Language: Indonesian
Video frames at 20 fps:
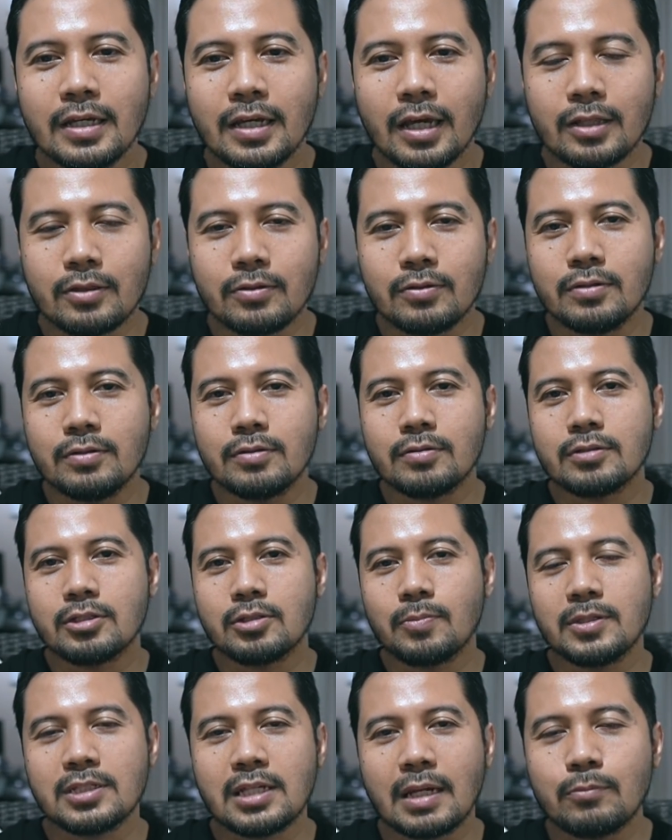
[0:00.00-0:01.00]
itu
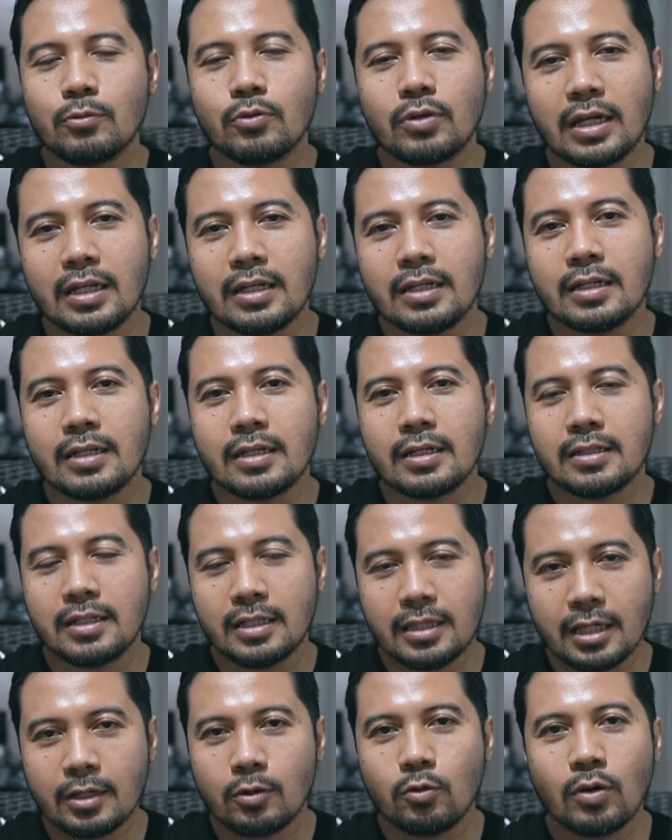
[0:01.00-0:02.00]
sebisa mungkin
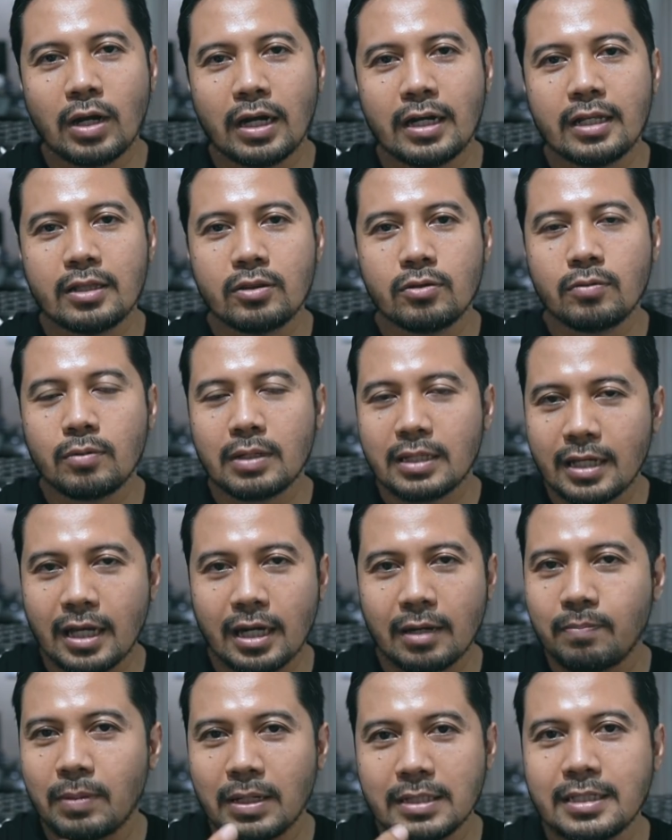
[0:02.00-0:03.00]
di tikungan itu ketika
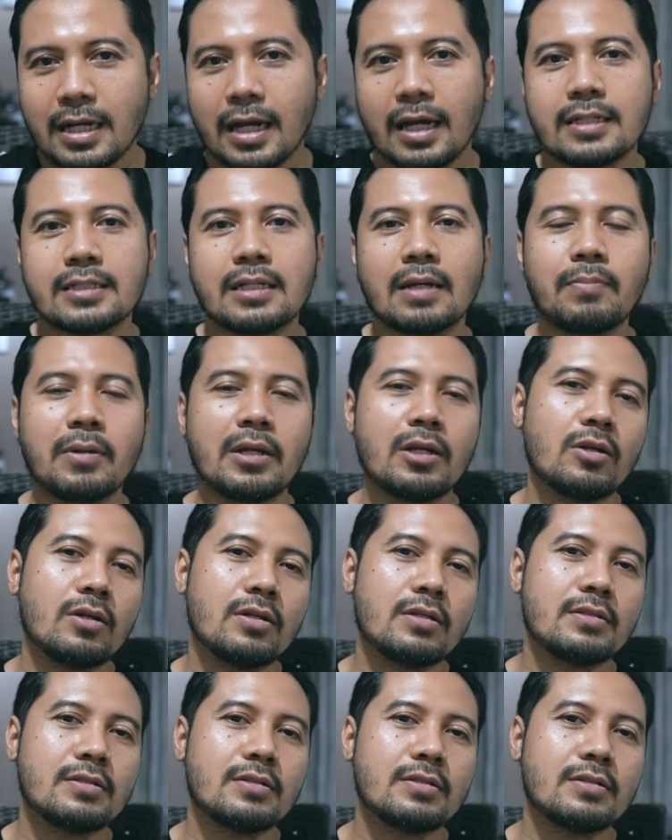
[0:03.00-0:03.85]
rebah jangan sampai